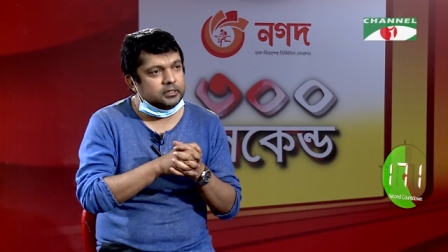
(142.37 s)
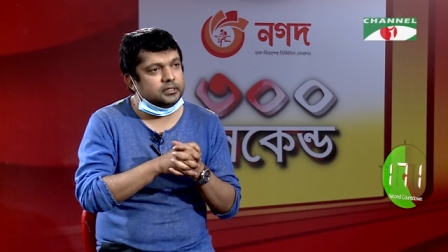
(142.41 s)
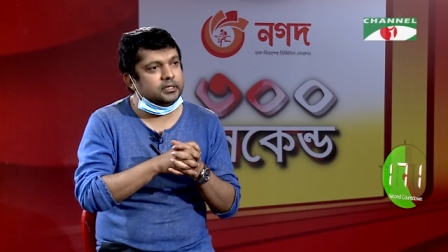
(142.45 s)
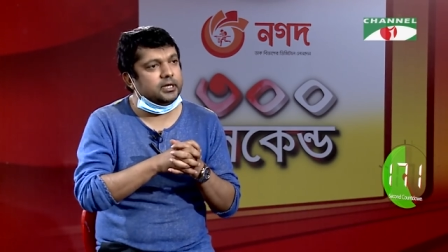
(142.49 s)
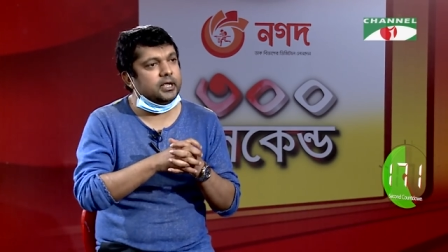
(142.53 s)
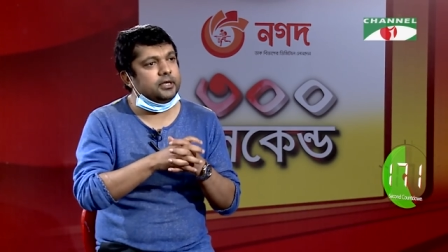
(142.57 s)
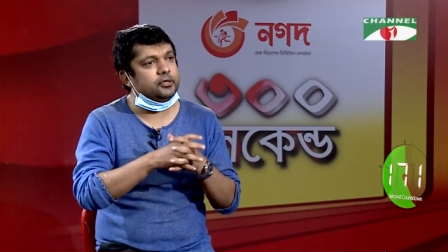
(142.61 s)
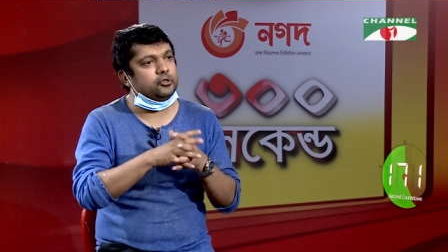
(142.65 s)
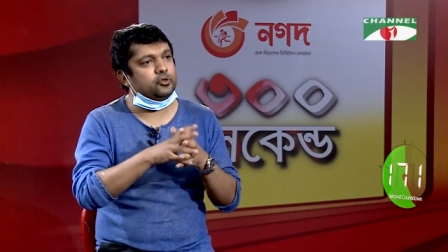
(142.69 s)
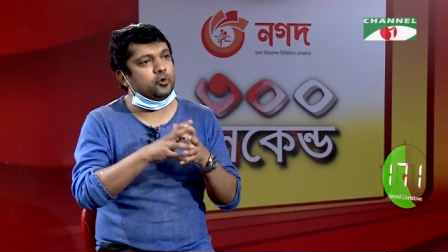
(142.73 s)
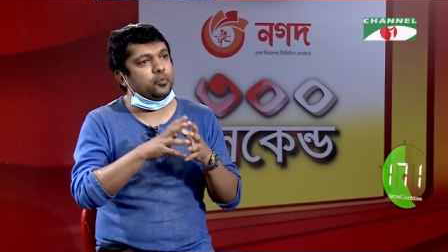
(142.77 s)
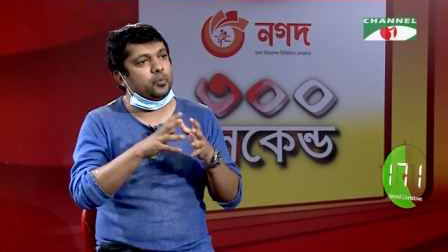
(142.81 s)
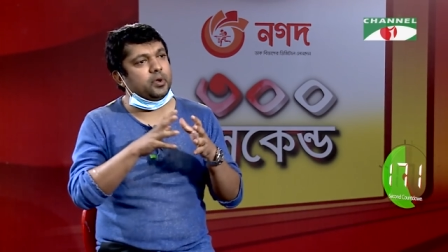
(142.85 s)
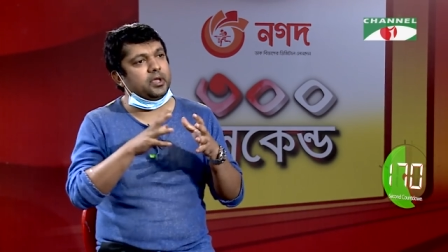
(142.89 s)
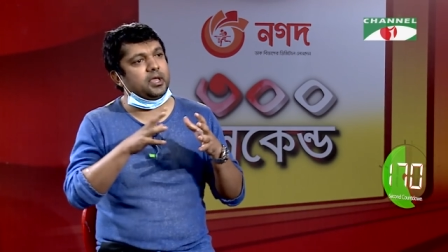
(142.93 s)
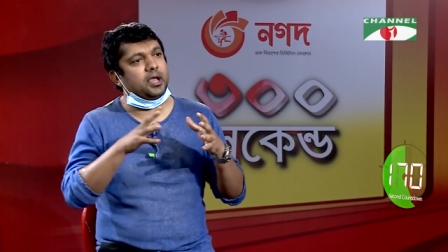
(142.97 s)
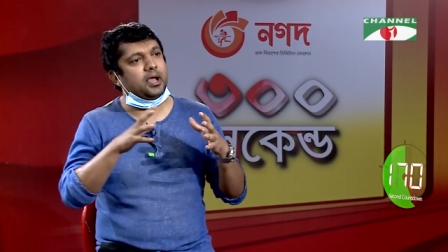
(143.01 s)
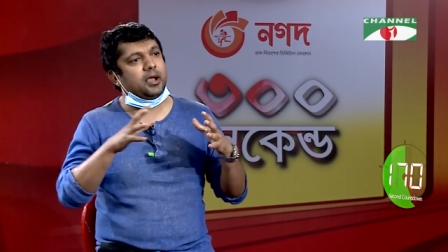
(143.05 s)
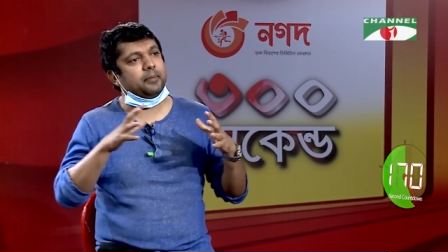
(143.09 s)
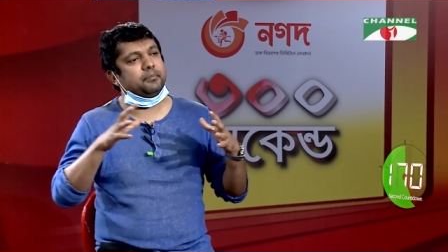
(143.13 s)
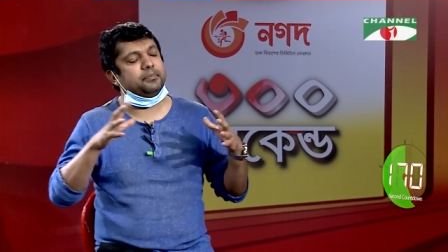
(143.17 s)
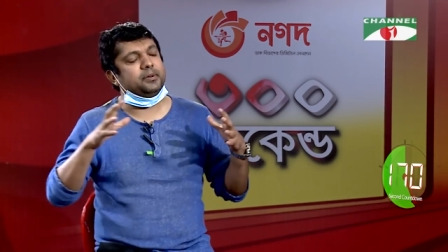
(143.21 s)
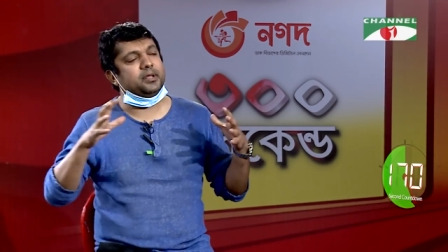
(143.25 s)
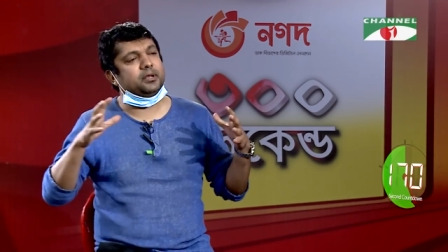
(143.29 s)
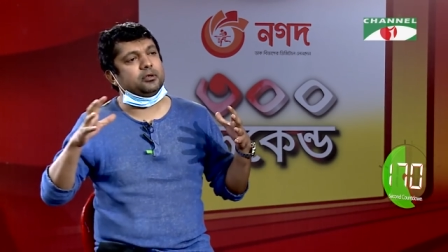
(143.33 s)
সেই সময়ে
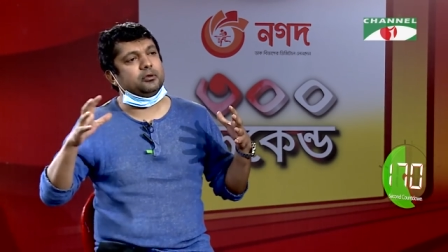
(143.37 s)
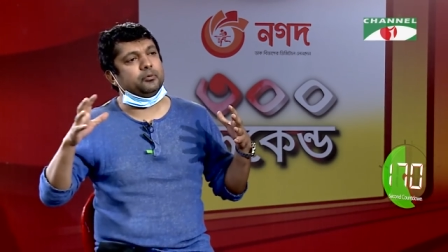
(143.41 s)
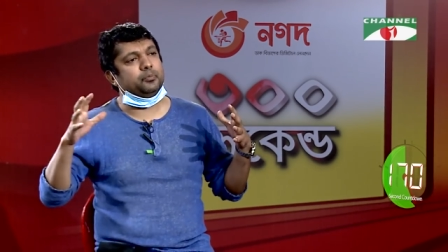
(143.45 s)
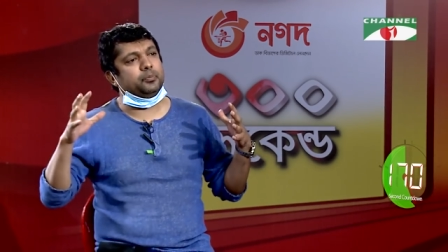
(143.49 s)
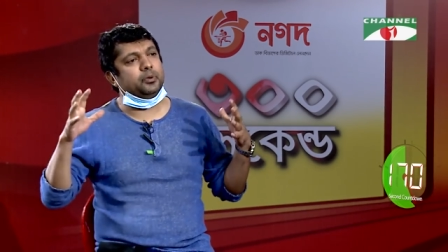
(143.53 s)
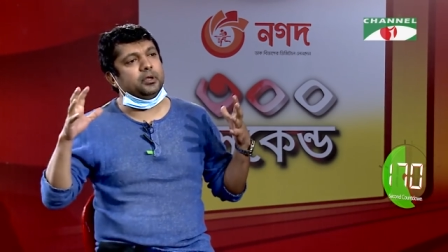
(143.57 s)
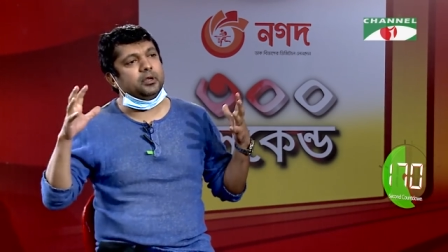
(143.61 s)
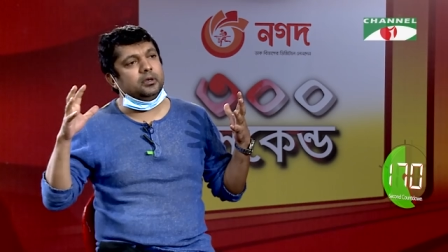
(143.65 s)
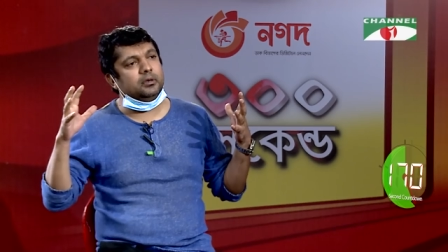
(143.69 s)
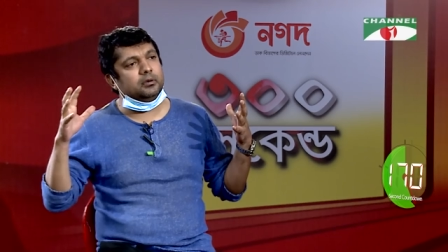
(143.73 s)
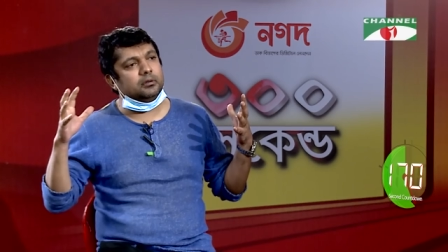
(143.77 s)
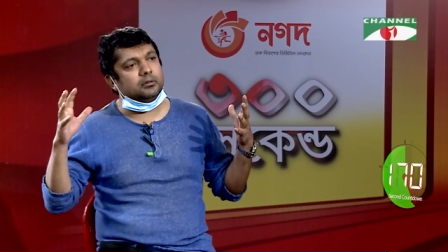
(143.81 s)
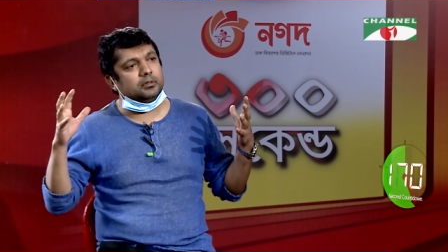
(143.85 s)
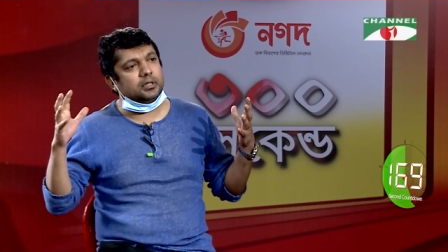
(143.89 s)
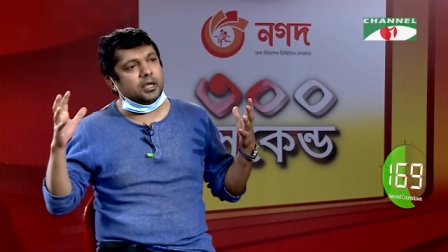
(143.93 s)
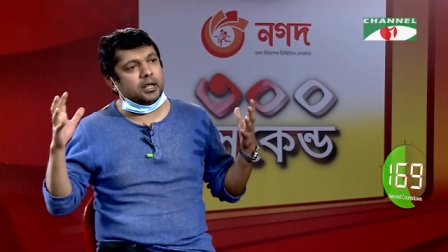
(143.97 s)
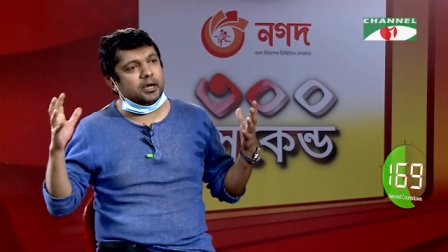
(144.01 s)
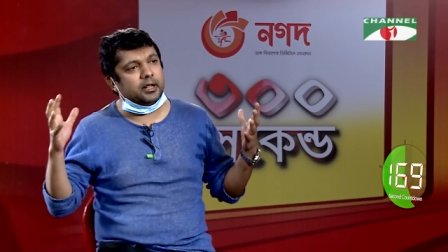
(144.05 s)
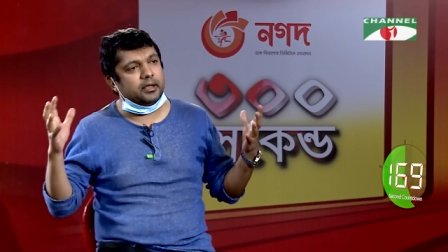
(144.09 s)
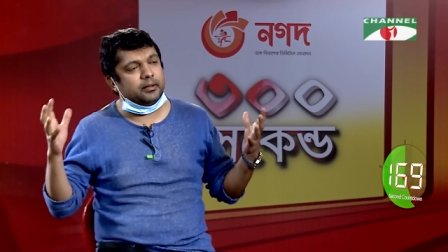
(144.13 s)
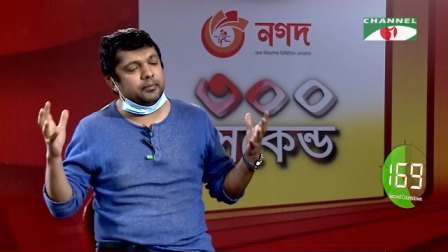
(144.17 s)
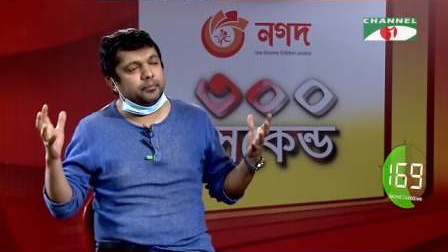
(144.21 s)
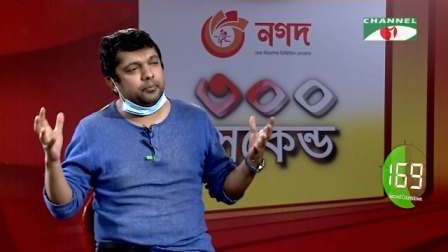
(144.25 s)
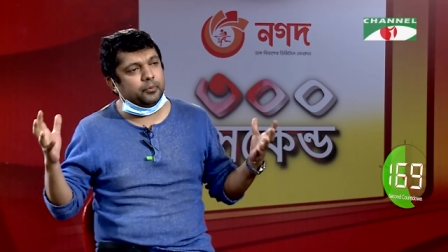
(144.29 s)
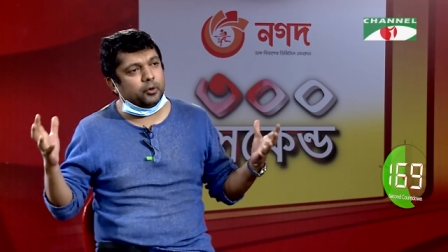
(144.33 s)
আপনি একটু ভিন্ন
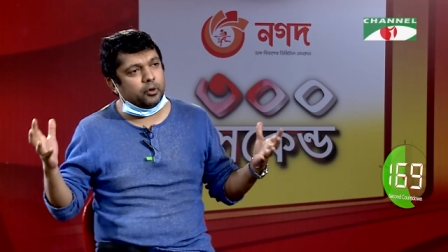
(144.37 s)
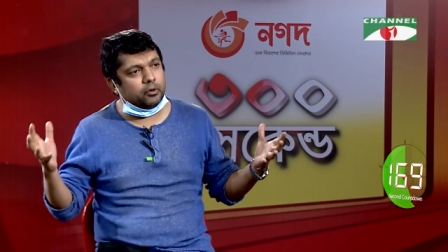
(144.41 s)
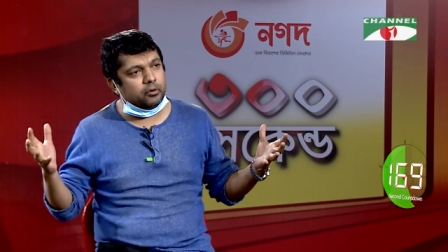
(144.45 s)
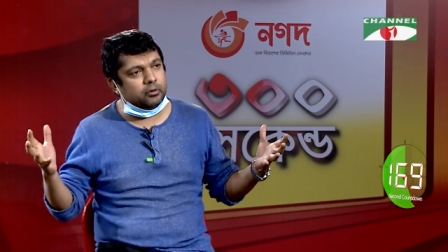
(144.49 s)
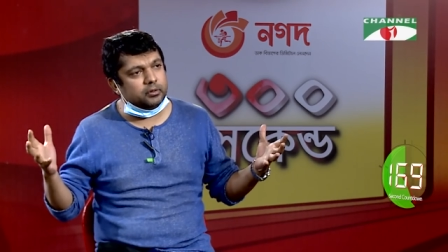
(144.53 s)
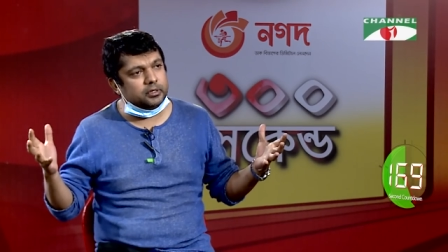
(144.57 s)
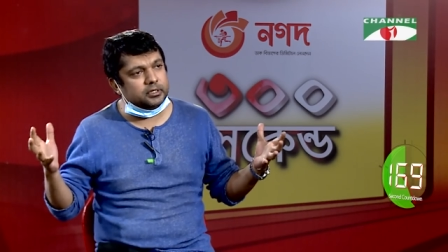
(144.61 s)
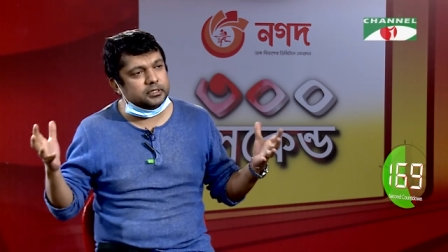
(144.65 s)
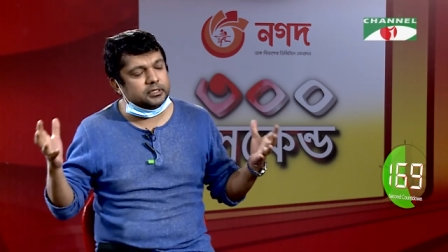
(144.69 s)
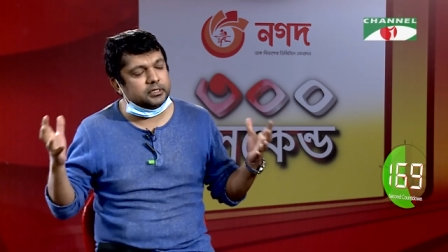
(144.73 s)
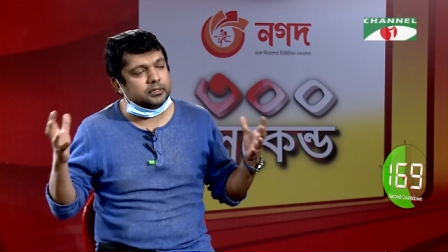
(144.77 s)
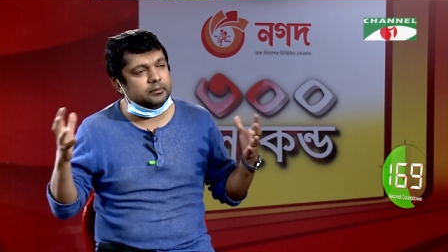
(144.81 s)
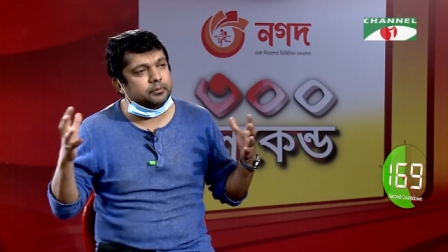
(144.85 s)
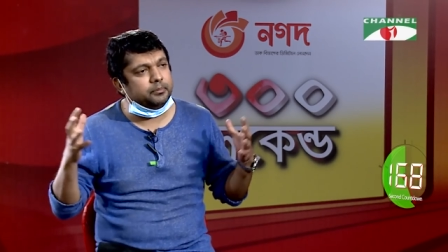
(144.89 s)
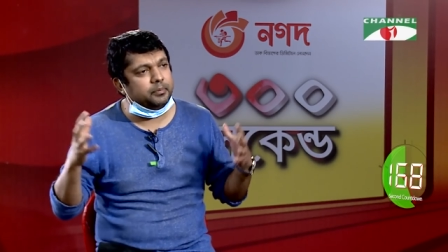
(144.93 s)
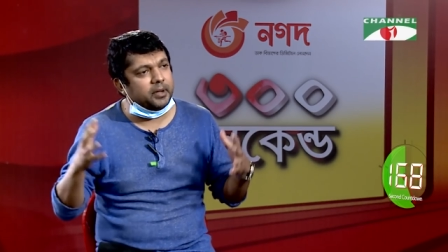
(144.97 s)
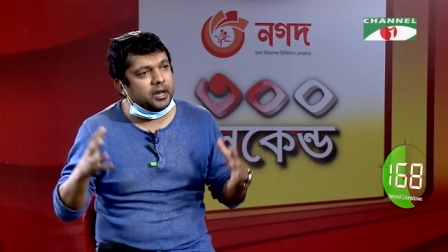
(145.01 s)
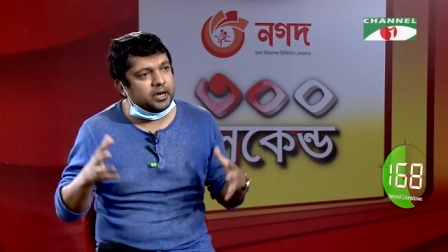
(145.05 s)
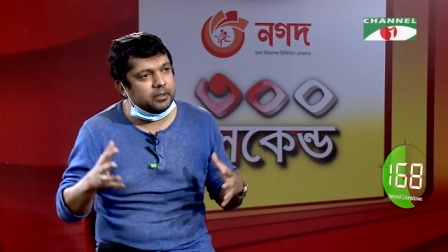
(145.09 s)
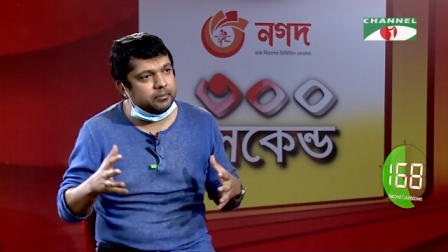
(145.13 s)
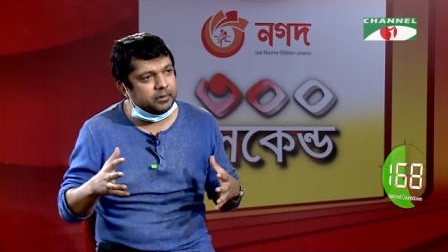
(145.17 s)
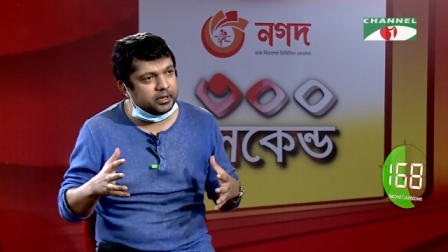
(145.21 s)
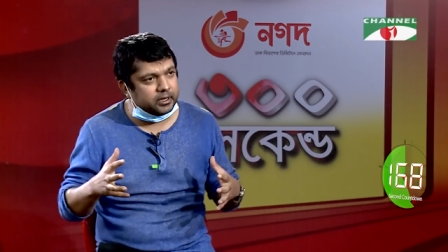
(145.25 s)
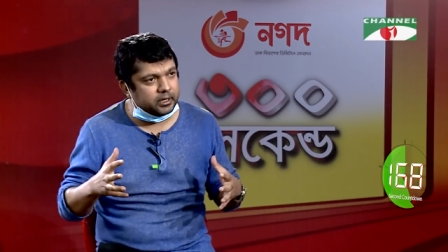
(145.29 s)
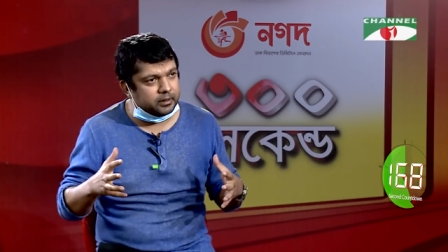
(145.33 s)
ধারায় বড় হয়েছেন
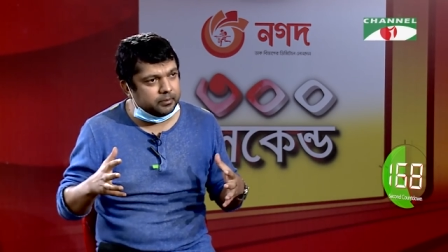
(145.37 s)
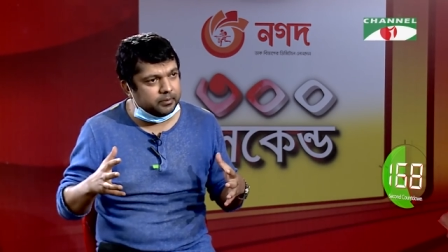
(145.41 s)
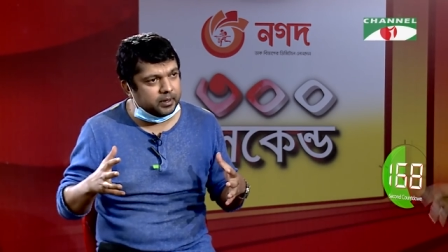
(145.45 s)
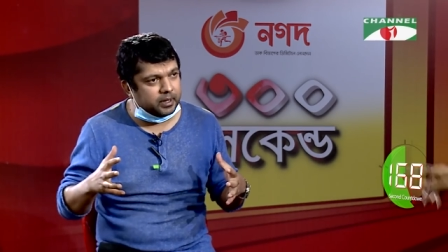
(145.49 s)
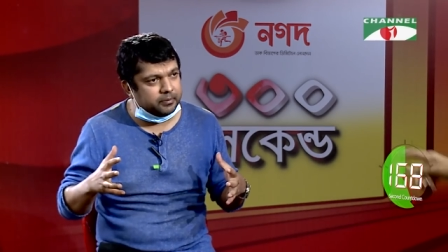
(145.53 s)
পারিবারিক এটা